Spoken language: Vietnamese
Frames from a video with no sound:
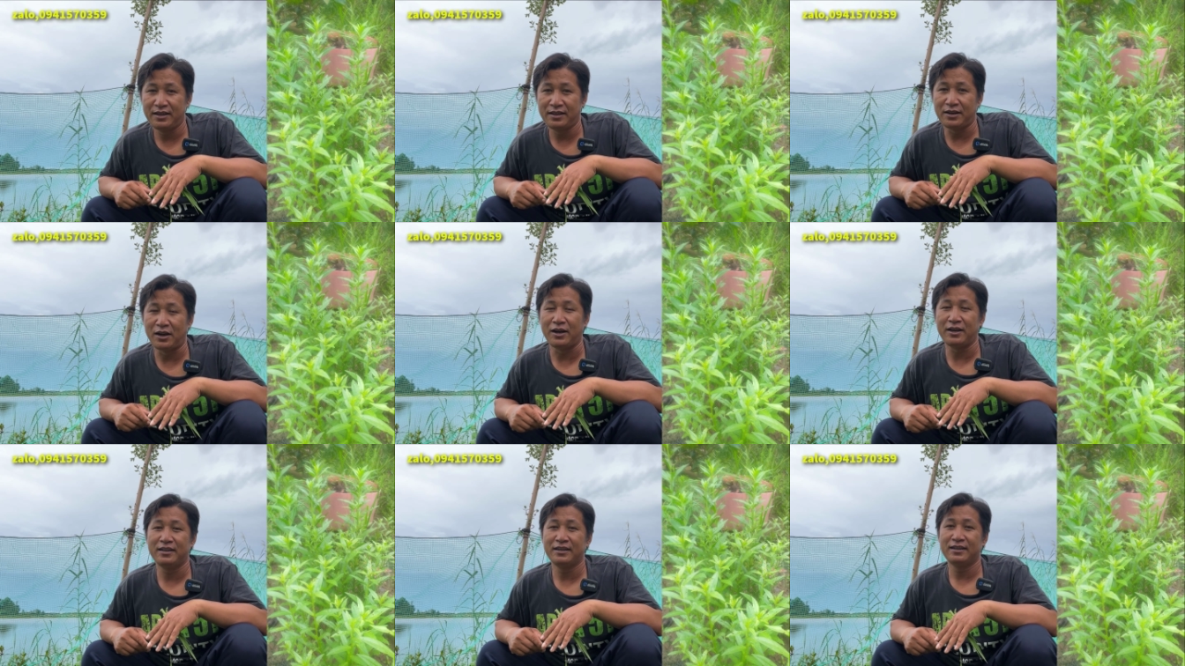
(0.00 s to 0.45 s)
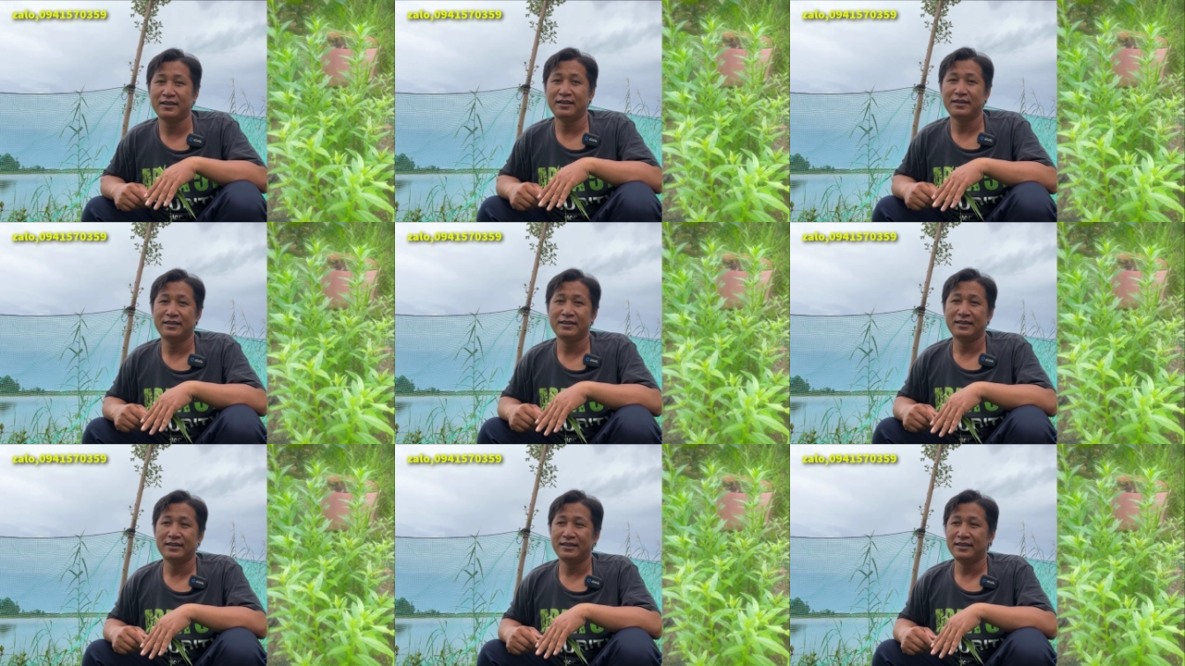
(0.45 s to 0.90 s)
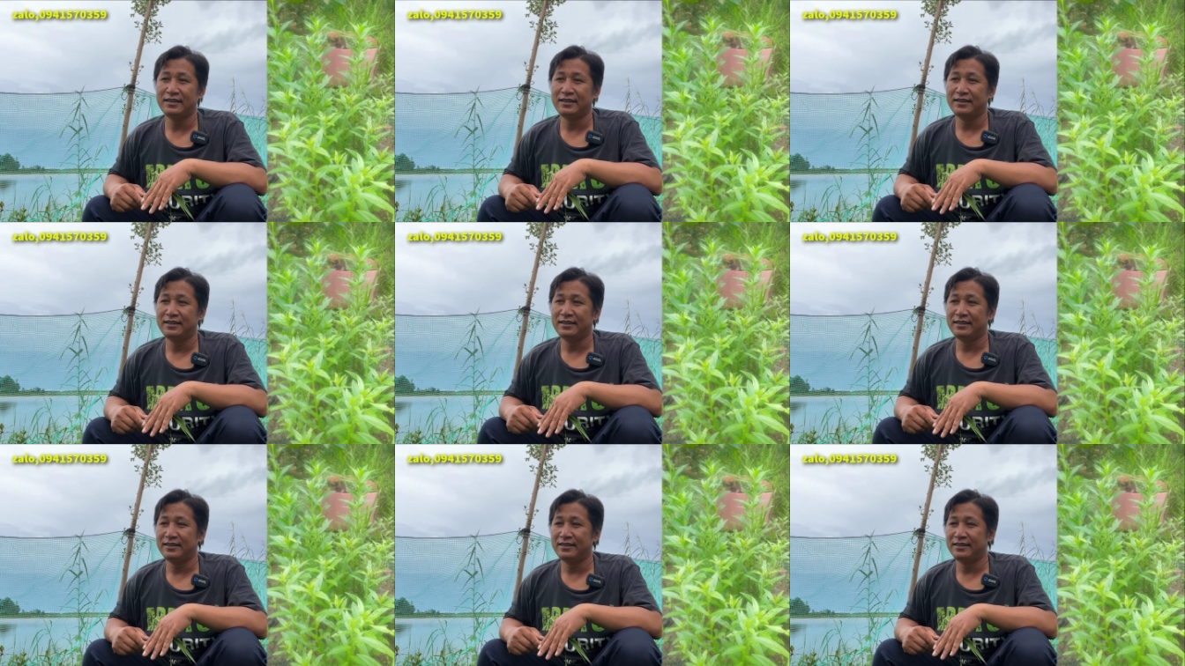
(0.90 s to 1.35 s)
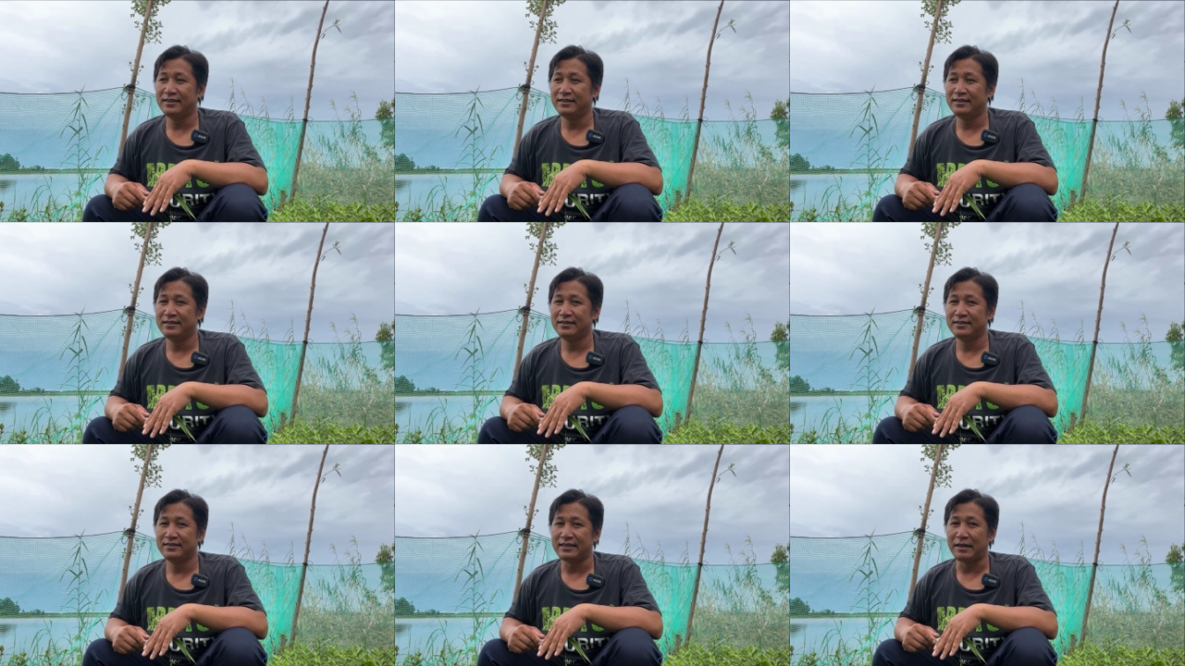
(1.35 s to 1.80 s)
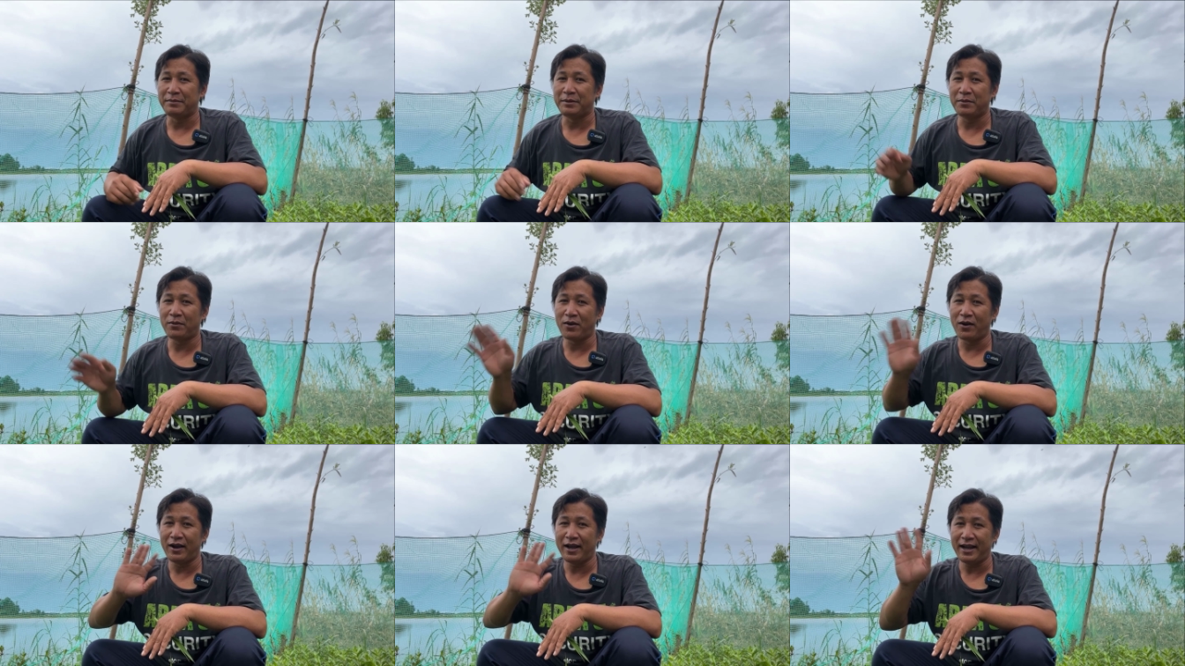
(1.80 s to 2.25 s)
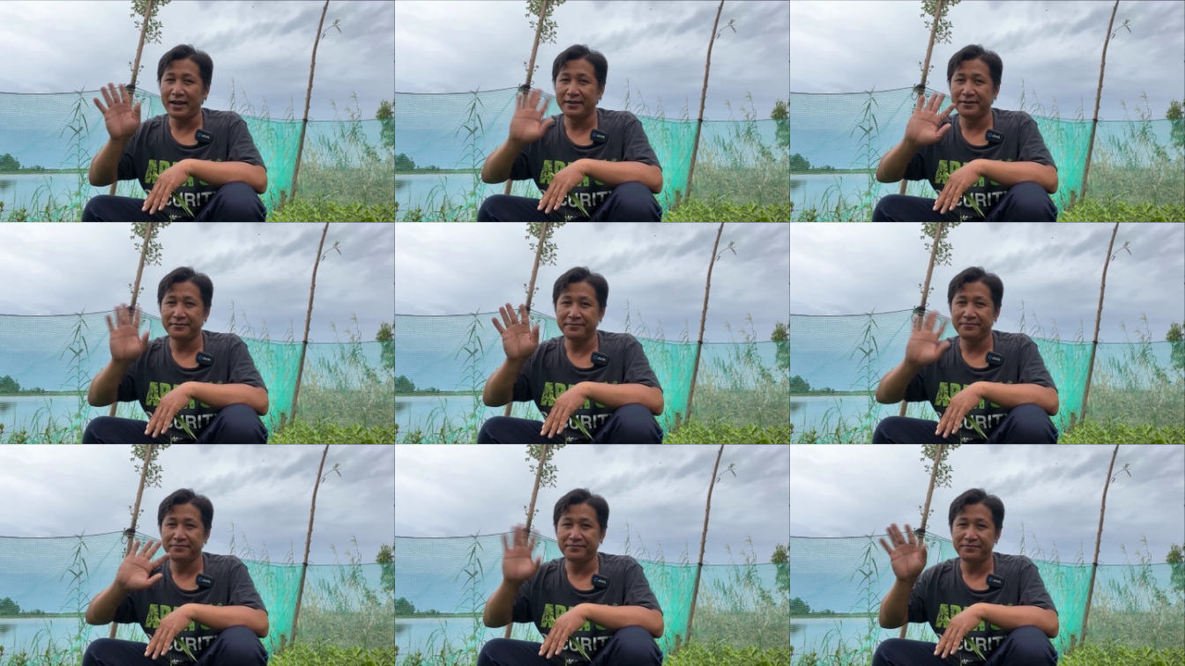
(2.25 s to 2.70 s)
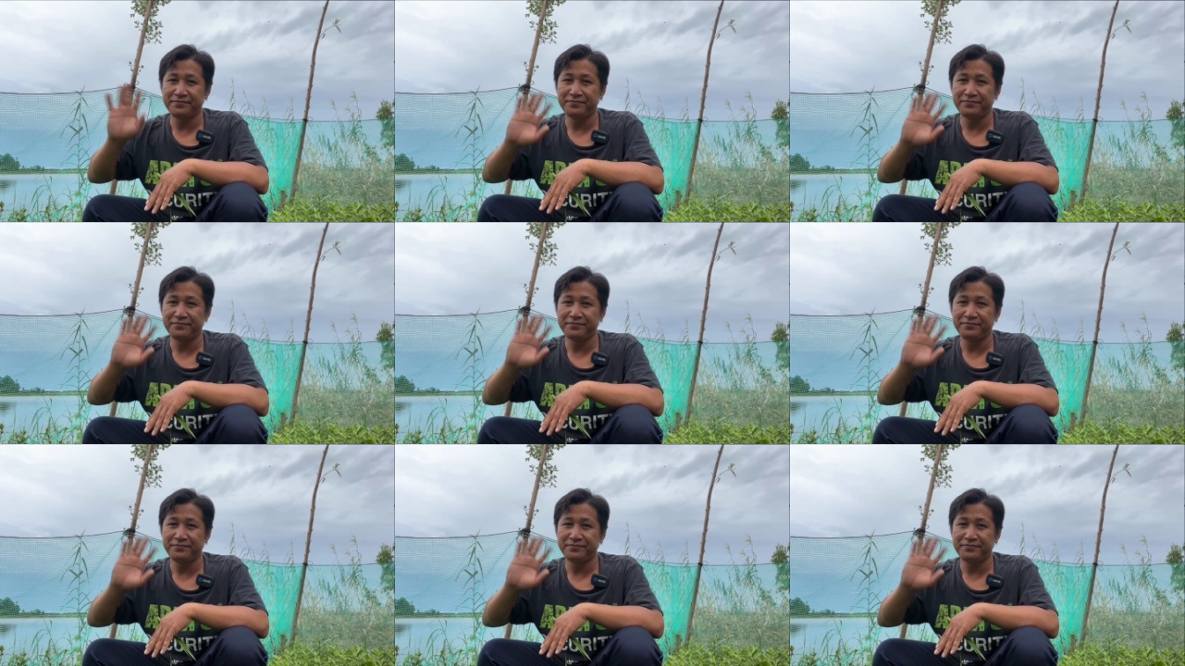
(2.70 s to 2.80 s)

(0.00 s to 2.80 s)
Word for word: rồi tạm biệt bà con ha